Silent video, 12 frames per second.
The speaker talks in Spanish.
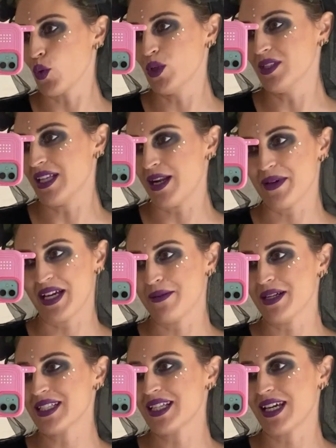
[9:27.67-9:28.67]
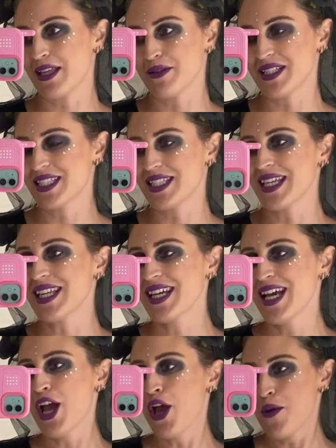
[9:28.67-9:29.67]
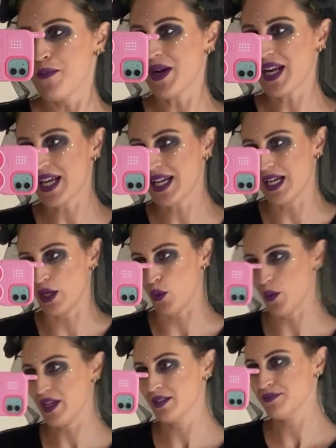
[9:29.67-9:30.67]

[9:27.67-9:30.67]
ultra mega básica de vestir para Halloween.